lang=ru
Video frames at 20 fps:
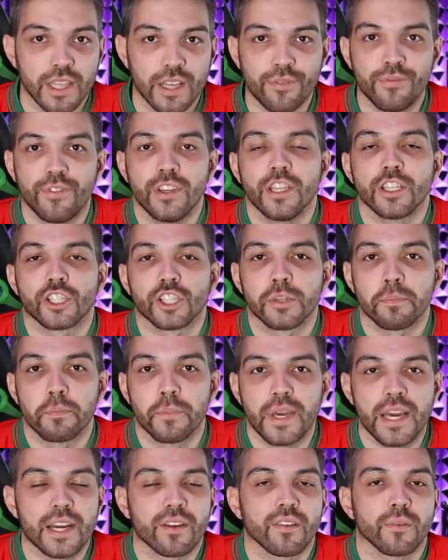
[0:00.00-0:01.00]
На финише
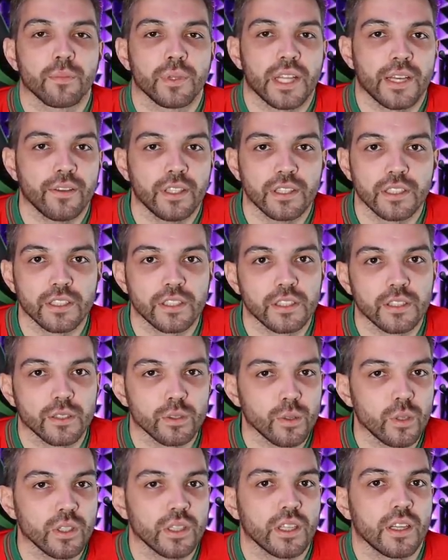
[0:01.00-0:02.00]
первой половины
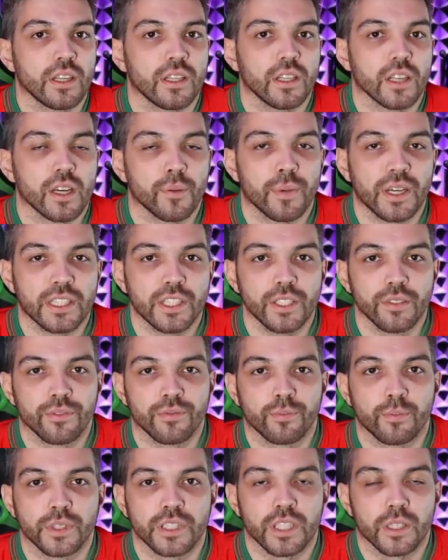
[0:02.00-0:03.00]
сезона
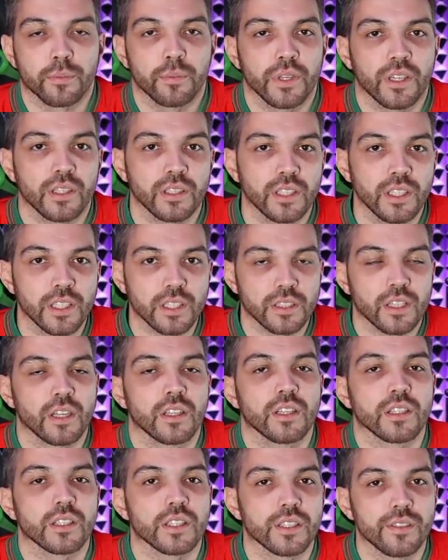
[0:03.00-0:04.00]
Локомотив потерпел
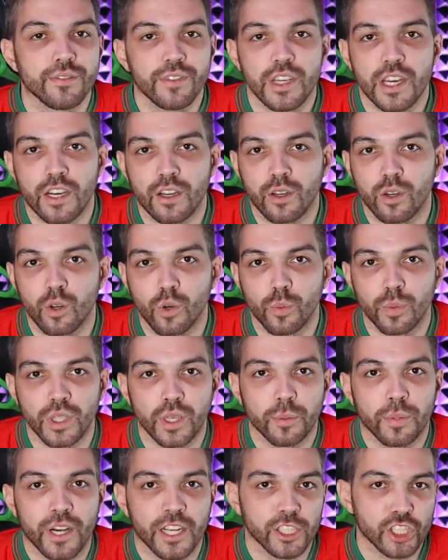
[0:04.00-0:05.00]
несколько
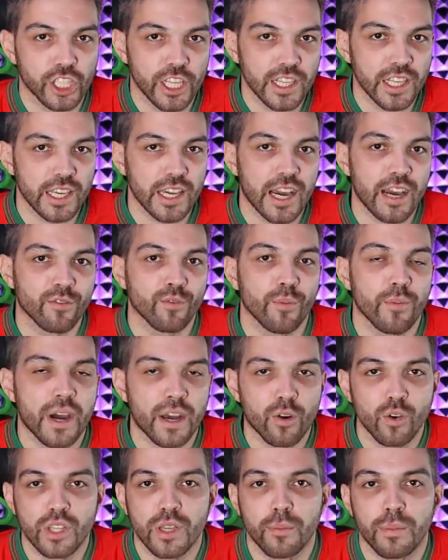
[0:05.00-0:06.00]
сверхкрупных поражений, а в
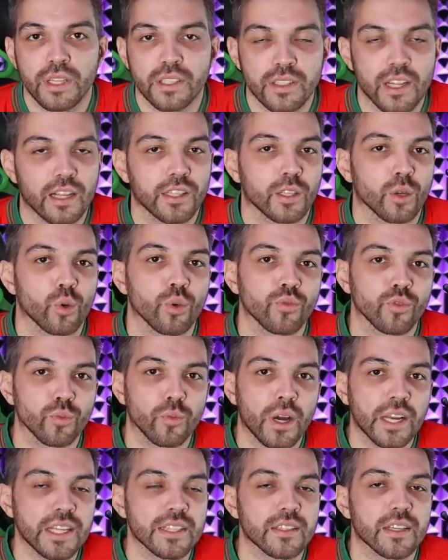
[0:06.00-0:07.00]
обороне блистал такой
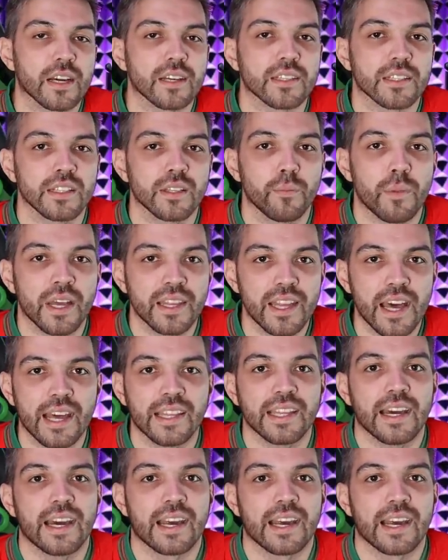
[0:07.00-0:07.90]
футболист, как Слободан